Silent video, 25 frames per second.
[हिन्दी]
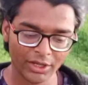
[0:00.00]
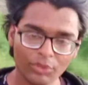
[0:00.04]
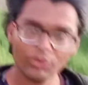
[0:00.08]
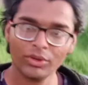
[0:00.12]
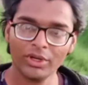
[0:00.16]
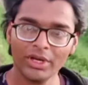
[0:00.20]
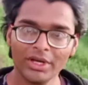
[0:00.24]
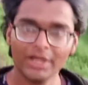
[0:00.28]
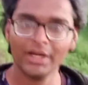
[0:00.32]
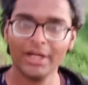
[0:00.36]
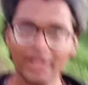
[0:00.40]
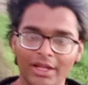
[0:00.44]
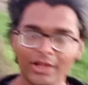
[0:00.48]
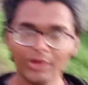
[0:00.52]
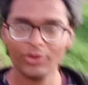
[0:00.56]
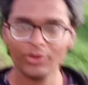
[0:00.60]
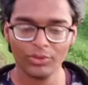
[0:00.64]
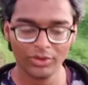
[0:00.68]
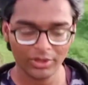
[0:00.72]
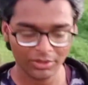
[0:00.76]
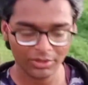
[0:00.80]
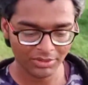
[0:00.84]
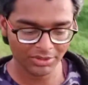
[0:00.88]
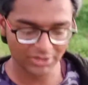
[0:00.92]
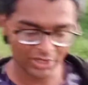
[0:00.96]
रूटीन डेली
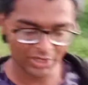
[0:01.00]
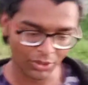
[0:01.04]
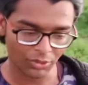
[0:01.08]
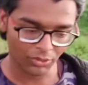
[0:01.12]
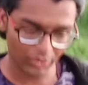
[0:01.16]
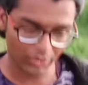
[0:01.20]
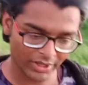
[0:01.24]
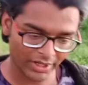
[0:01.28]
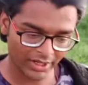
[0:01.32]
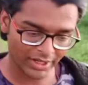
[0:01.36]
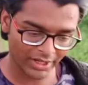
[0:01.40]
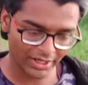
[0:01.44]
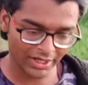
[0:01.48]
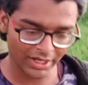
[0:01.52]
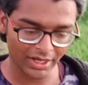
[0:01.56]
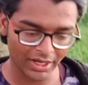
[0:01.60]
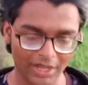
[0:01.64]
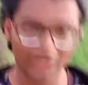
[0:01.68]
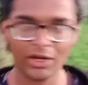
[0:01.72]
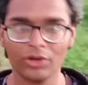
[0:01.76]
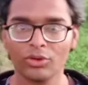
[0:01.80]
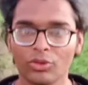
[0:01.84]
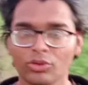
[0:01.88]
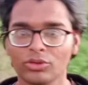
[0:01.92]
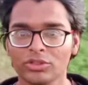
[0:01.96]
रूटीन भी चालू करेंगे कि
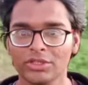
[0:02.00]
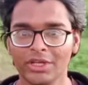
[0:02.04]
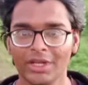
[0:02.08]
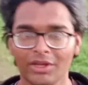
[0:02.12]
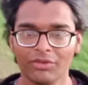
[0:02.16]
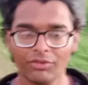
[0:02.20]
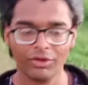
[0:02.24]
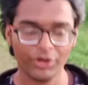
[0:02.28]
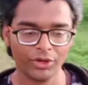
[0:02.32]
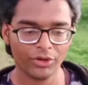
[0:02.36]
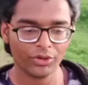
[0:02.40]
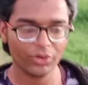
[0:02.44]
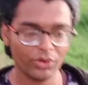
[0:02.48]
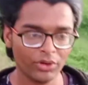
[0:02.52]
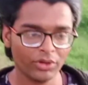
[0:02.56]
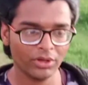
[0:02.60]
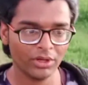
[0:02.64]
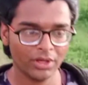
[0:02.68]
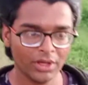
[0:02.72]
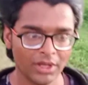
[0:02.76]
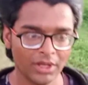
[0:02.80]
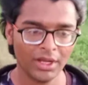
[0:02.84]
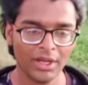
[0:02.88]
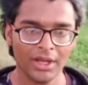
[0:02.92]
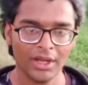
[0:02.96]
हाँ रोज़ एक वीडियो
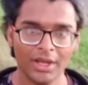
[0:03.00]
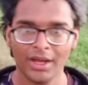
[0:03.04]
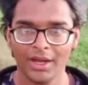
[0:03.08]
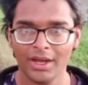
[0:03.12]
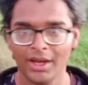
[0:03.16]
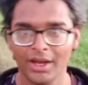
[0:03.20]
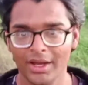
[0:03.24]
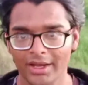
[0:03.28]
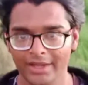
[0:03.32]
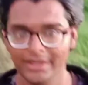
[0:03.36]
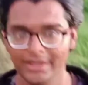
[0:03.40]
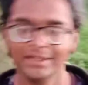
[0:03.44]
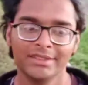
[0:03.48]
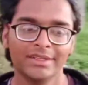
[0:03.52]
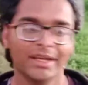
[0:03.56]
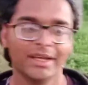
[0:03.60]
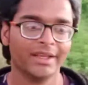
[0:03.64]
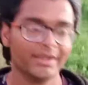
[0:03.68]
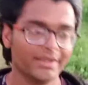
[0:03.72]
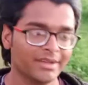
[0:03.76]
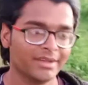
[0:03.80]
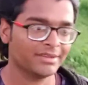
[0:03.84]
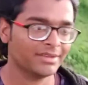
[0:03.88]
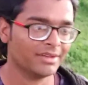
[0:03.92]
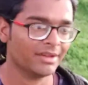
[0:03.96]
आ ही जाए
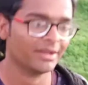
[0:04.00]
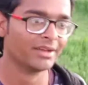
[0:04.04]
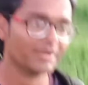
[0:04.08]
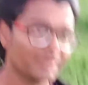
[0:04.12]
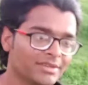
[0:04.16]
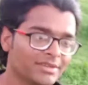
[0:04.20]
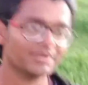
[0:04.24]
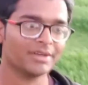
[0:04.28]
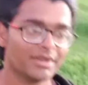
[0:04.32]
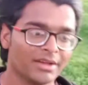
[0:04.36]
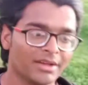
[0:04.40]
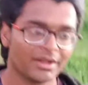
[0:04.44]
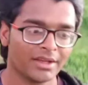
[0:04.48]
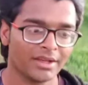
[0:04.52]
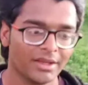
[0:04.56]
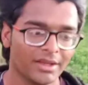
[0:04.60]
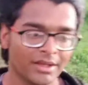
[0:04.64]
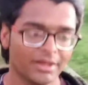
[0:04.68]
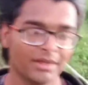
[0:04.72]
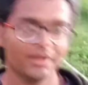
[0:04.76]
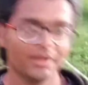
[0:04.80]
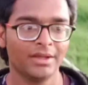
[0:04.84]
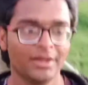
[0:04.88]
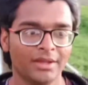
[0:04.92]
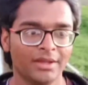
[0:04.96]
कैसे ना कैसे
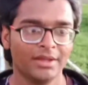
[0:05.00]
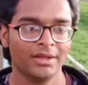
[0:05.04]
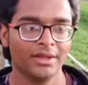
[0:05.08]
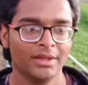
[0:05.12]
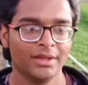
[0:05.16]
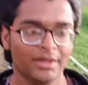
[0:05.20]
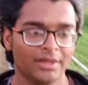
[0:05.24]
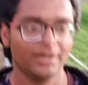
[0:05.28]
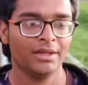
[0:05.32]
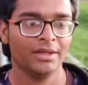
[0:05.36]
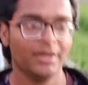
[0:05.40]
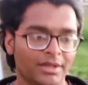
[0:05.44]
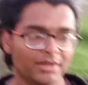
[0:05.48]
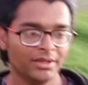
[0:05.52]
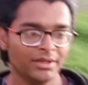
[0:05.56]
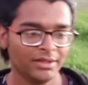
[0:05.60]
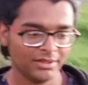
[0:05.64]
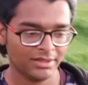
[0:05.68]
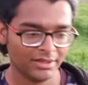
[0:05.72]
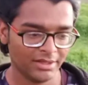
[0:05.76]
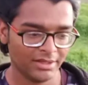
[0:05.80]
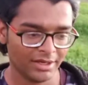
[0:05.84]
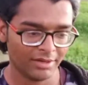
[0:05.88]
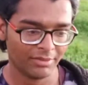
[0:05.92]
करके ये